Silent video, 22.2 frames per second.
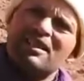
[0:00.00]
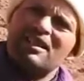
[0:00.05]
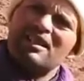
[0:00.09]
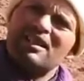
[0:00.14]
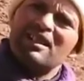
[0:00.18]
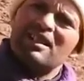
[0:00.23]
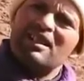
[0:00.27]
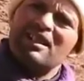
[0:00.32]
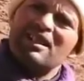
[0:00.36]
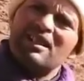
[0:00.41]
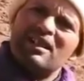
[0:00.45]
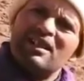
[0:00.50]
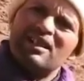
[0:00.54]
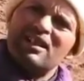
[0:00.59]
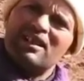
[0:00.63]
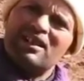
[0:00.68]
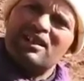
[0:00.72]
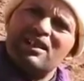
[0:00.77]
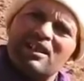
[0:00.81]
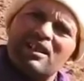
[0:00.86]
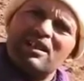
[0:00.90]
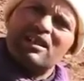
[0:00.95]
Il a
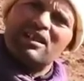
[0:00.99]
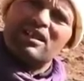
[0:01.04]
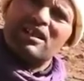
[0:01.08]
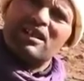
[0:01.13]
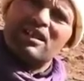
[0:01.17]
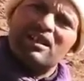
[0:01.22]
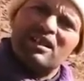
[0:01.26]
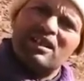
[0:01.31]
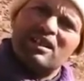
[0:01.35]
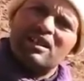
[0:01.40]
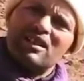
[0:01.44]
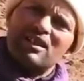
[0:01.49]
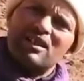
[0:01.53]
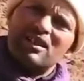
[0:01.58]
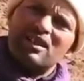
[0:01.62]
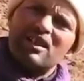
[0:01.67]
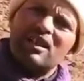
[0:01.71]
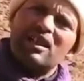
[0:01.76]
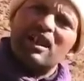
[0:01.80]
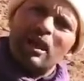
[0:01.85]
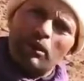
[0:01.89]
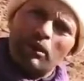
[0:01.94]
de l'eau Il a une
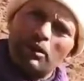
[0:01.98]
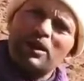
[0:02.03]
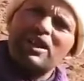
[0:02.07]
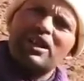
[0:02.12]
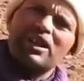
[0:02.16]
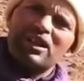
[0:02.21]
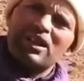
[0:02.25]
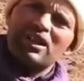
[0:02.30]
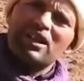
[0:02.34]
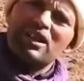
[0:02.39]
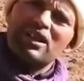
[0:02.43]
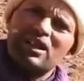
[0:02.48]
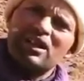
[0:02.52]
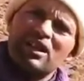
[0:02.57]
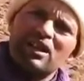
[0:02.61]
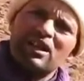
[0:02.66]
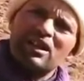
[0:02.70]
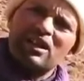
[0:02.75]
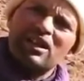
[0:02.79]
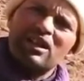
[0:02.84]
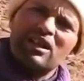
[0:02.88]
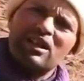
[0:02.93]
source Ah oui.
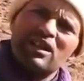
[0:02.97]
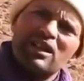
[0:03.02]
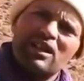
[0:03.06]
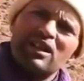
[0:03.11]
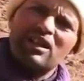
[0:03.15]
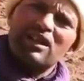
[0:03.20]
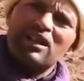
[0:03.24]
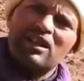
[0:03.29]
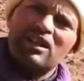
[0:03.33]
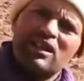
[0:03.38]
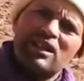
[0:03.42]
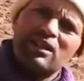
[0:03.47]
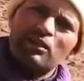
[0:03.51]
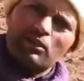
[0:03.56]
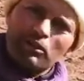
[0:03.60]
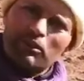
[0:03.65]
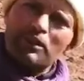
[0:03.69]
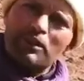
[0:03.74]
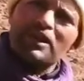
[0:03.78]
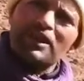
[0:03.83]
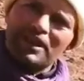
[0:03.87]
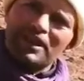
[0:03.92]
Ah, il peut récupérer
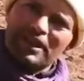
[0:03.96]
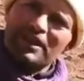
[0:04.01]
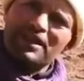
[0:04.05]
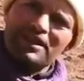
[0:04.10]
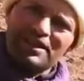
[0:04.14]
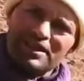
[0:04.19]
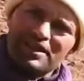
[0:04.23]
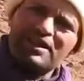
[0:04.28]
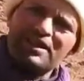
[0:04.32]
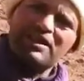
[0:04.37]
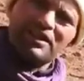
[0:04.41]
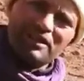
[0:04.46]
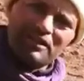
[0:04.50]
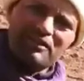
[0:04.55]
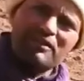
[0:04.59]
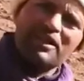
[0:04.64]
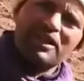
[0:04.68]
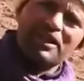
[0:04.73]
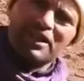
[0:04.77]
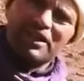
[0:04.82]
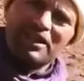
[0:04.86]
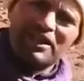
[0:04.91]
de l'eau, il pompe
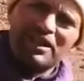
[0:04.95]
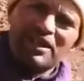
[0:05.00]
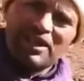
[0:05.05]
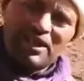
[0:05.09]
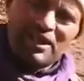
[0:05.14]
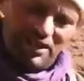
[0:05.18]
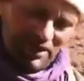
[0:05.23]
oui.